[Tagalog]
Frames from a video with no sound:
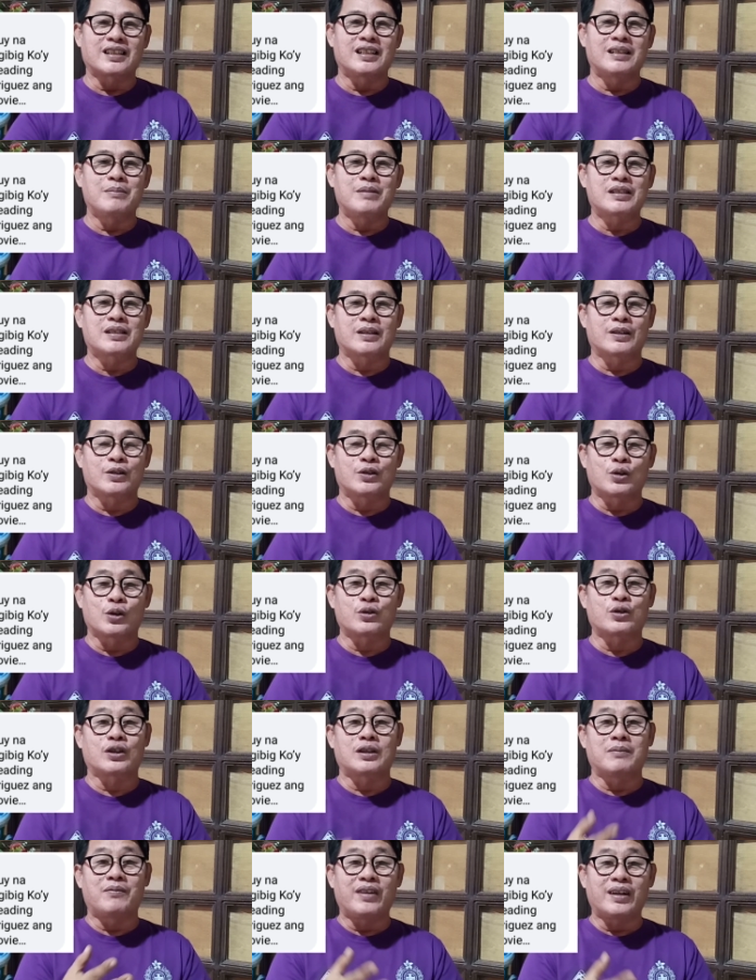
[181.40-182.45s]
atin ni Mr.
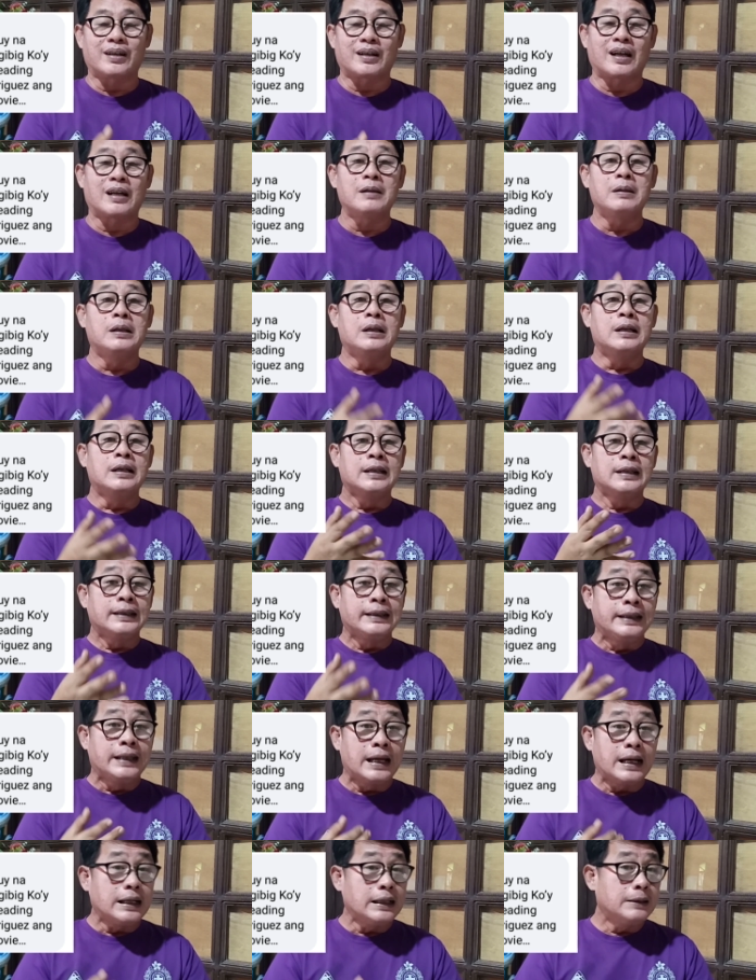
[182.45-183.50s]
Jojo De Vera,
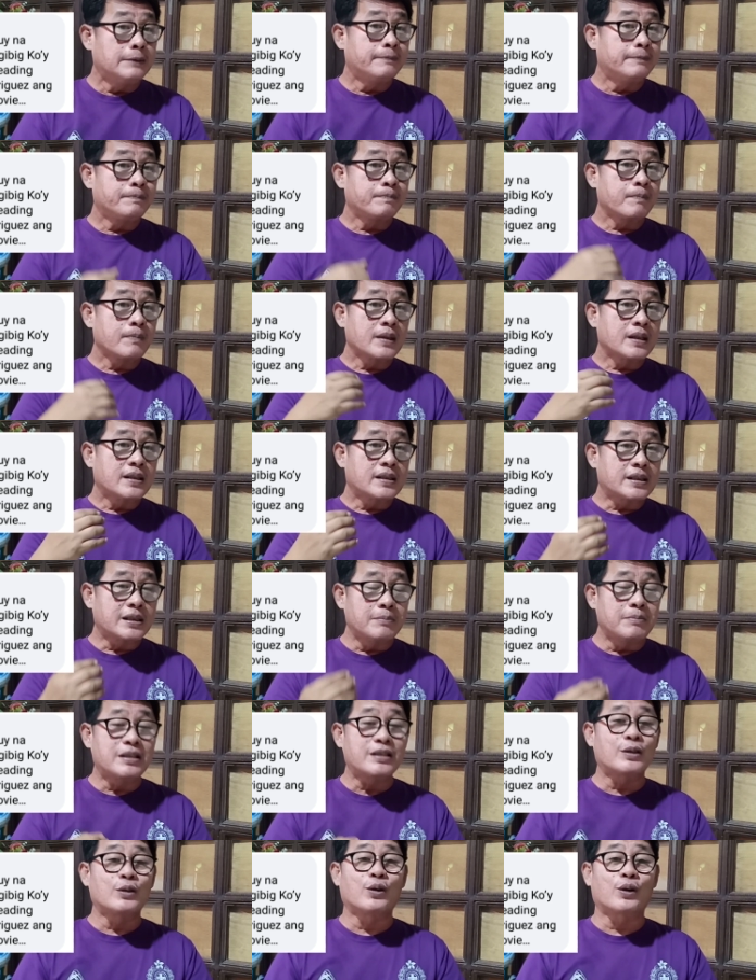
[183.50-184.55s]
na si
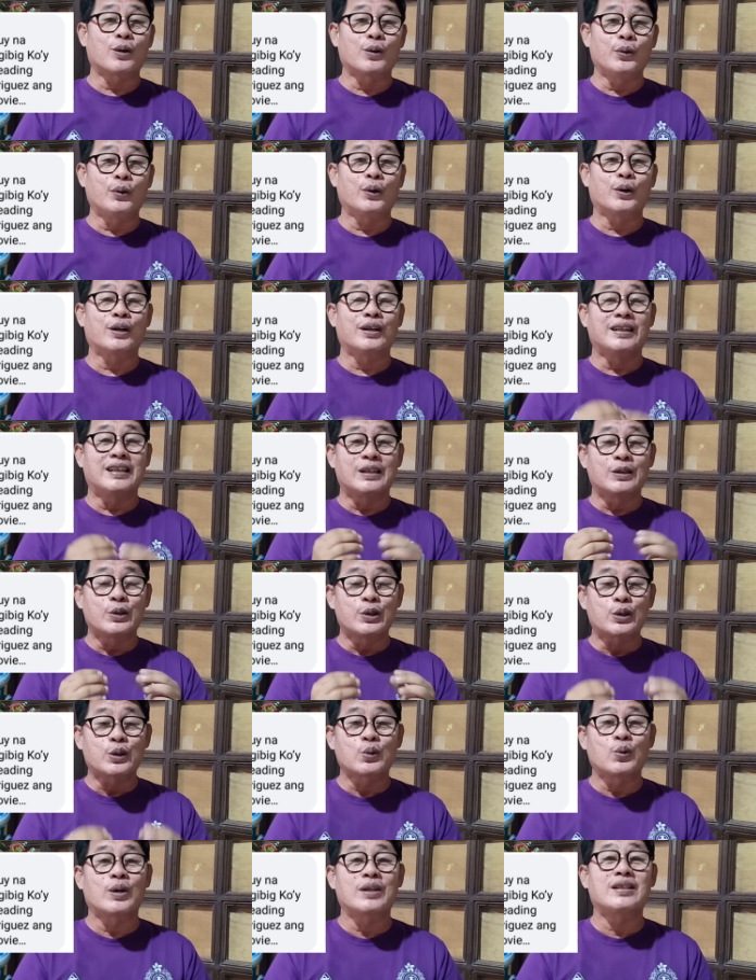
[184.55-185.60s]
Miss Nora Honor na
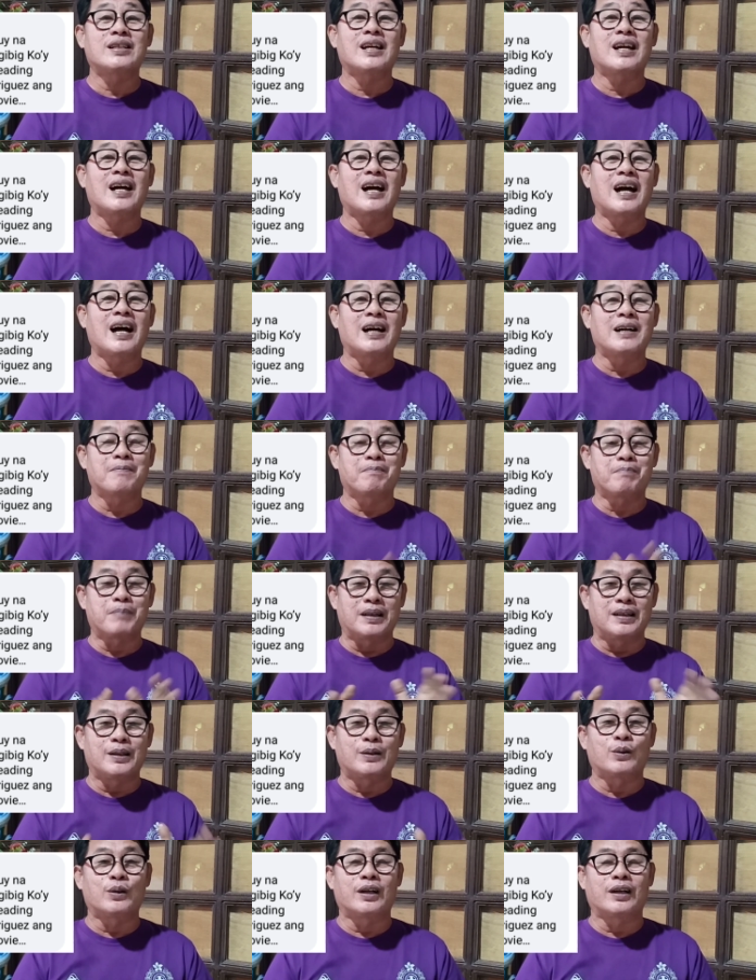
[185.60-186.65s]
gustuhan niya ang
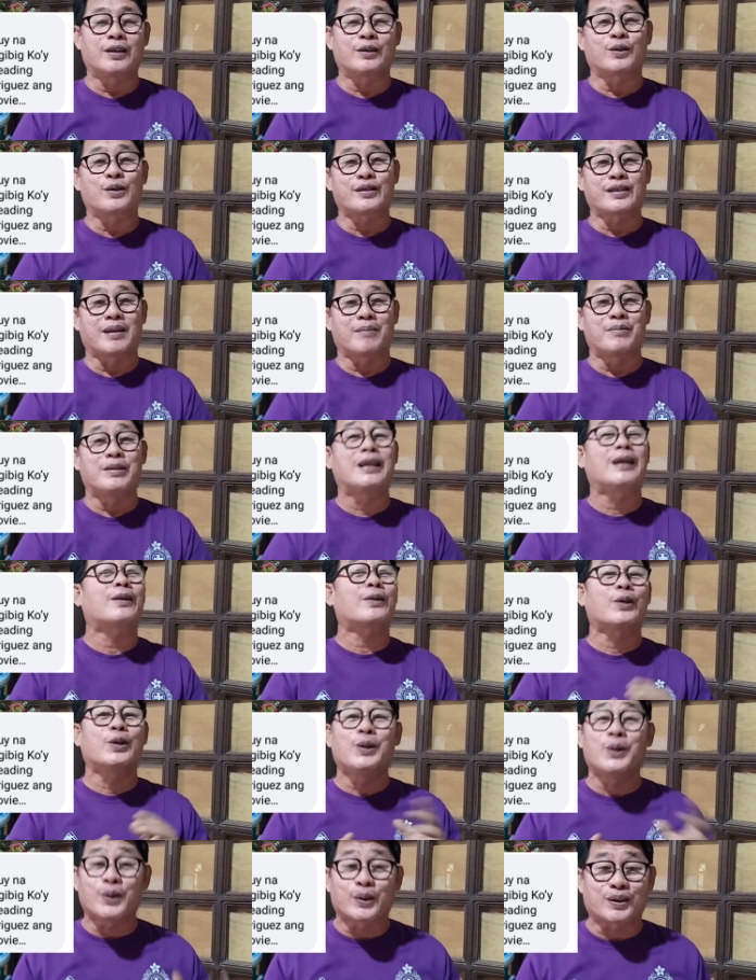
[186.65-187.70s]
pelikulang ito. Sabi niya,
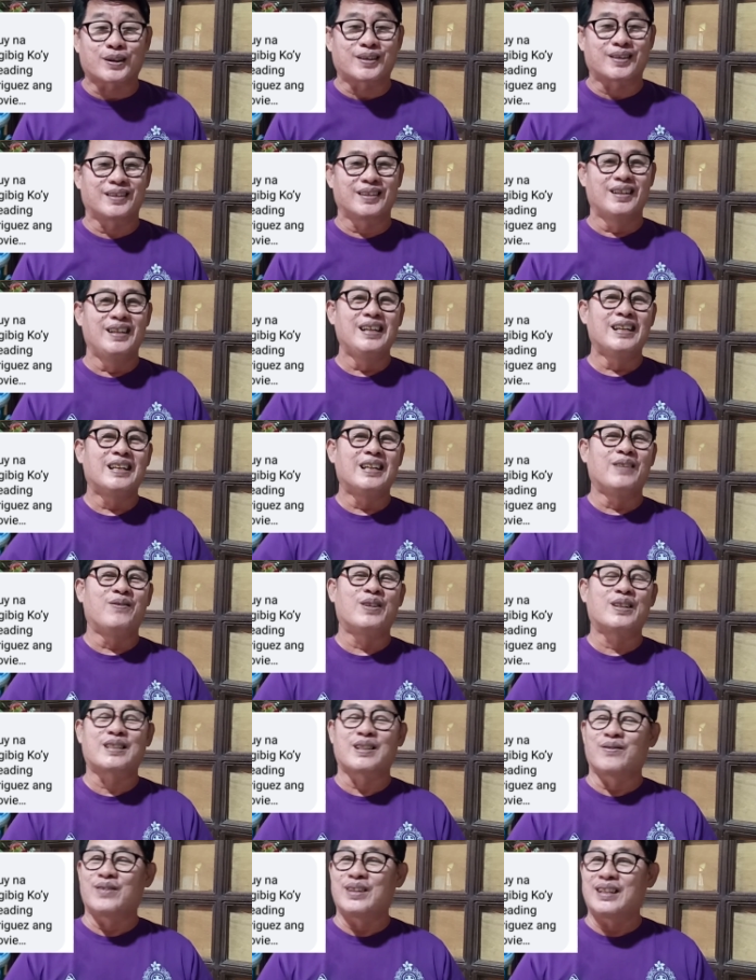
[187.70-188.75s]
ngayon,
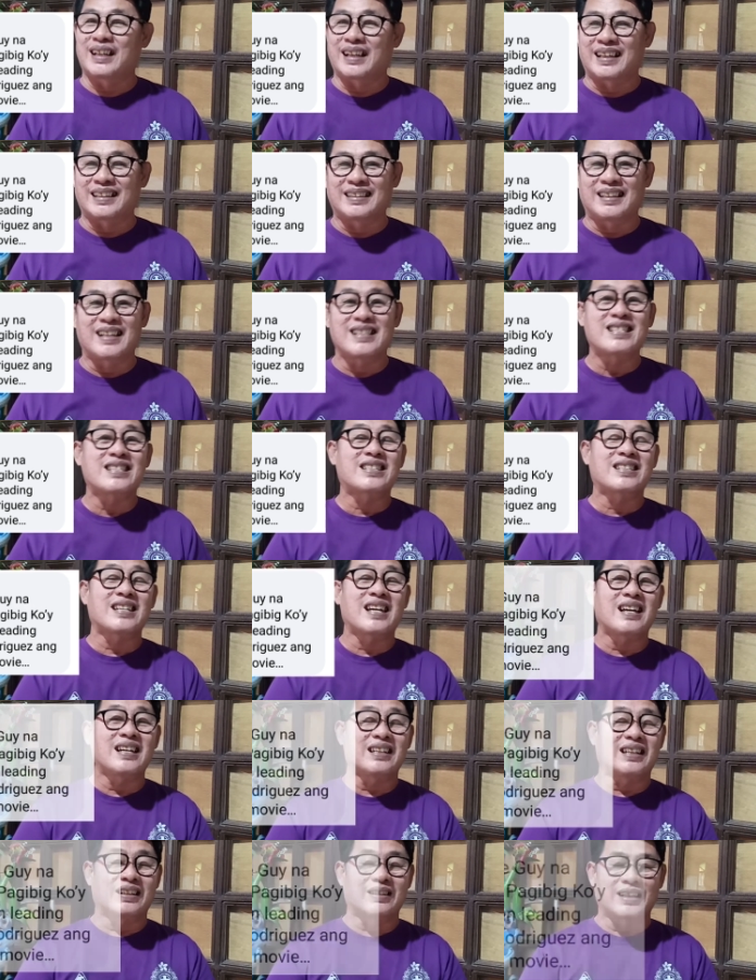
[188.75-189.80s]
Ibig sabihin, nagandaan
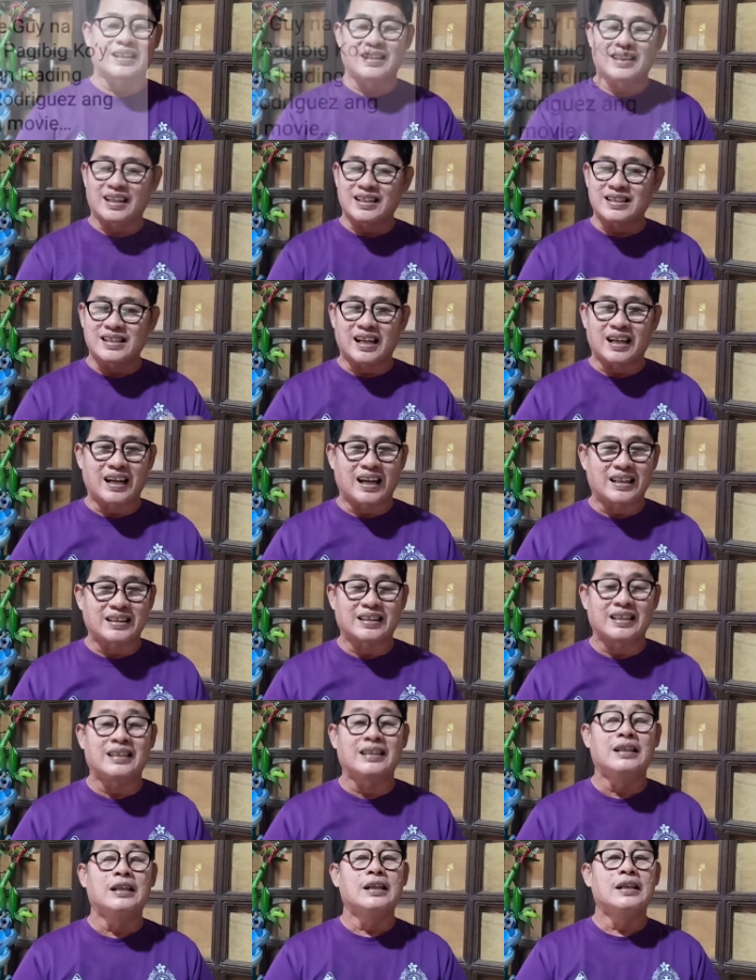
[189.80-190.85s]
siya, nagandaan ang
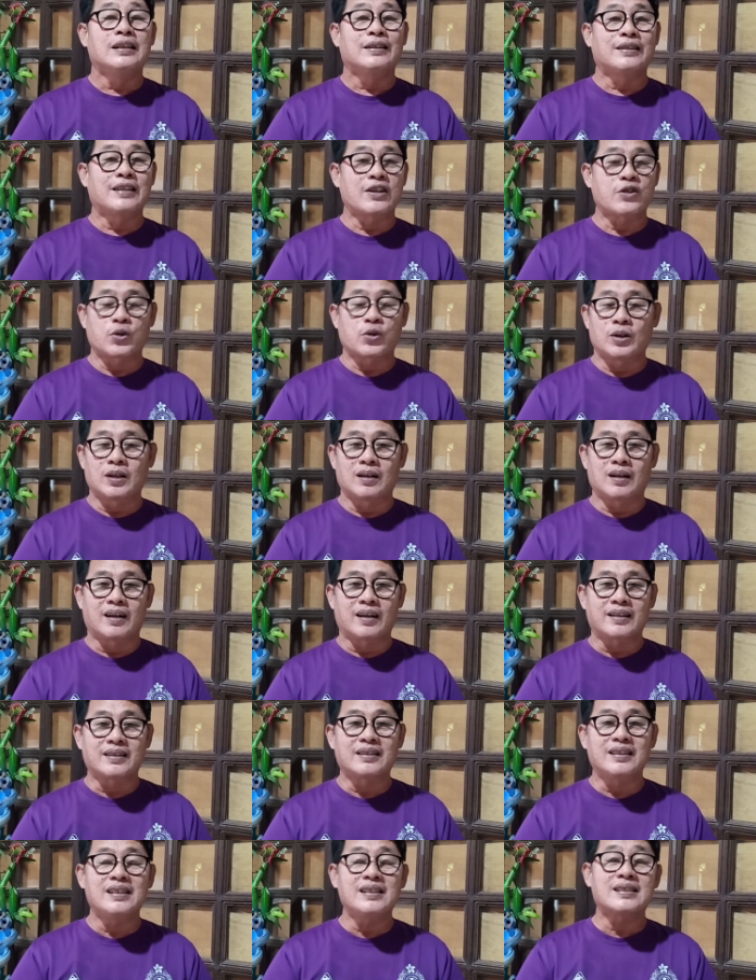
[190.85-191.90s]
ating national
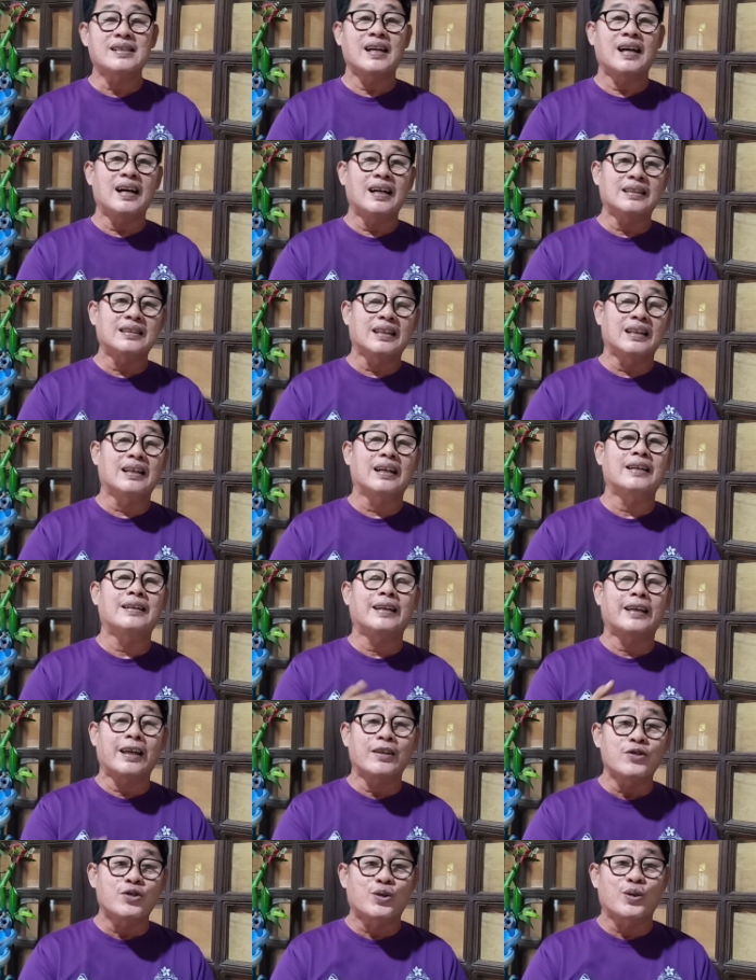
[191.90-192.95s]
artist at talaga
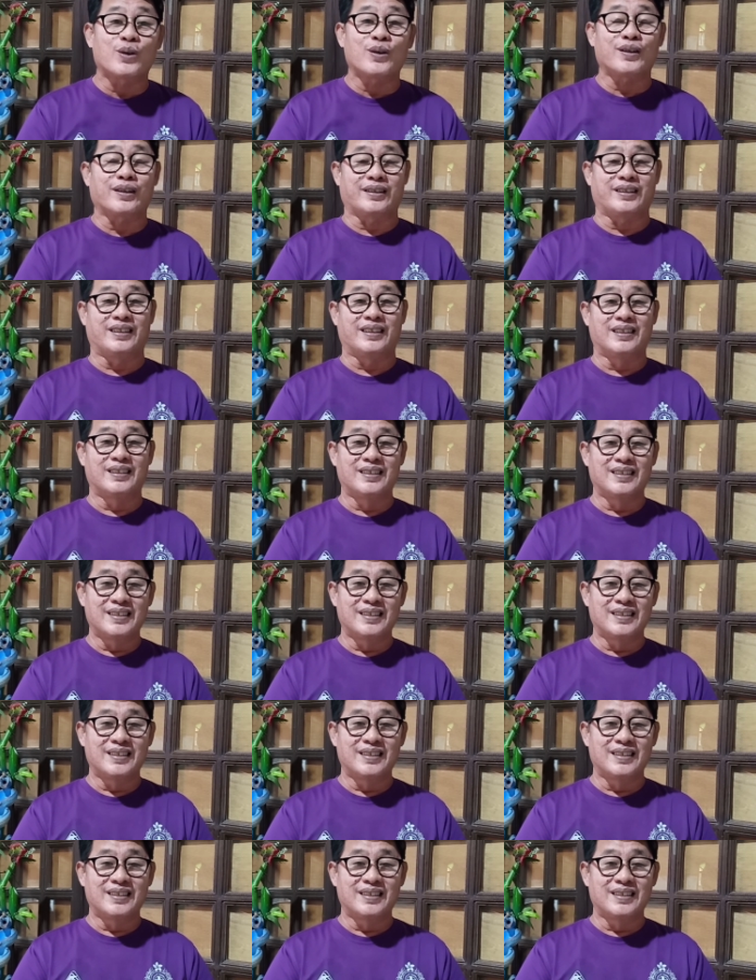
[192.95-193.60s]
nag-enjoy.